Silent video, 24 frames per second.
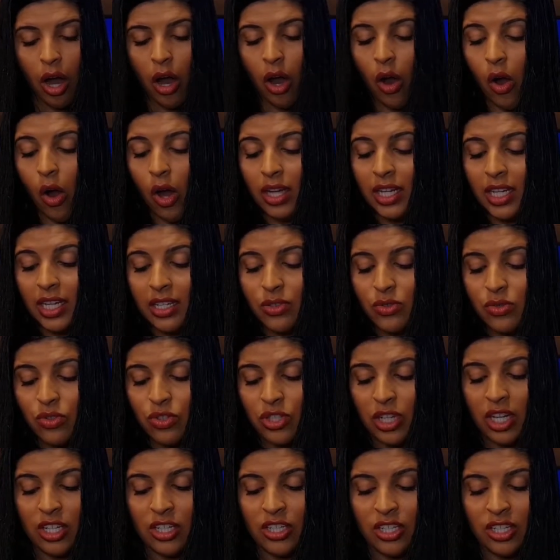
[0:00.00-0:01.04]
Olha isso,
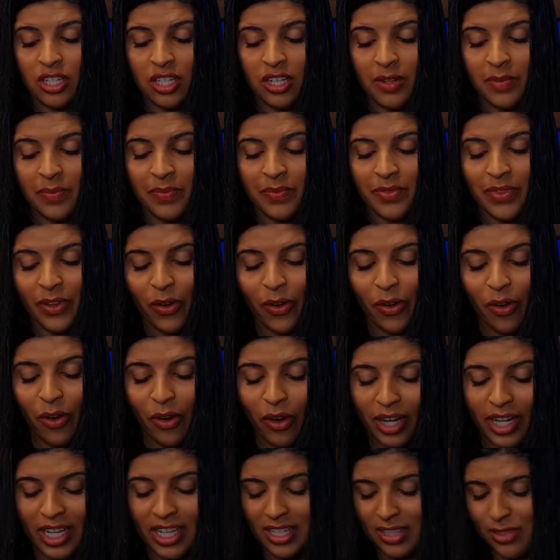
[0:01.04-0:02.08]
gente.
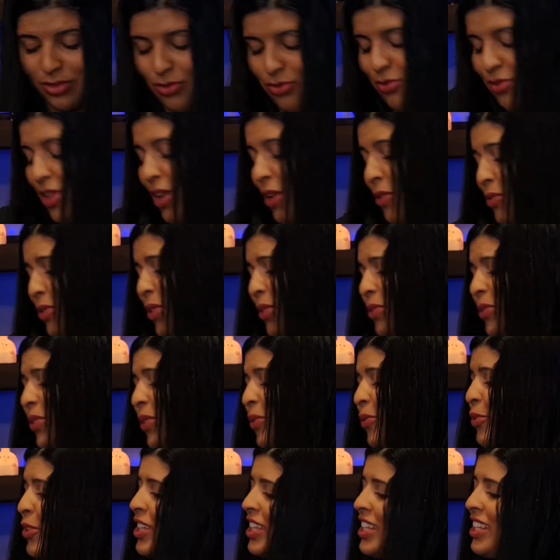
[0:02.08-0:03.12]
Olha isso. Não, não, não.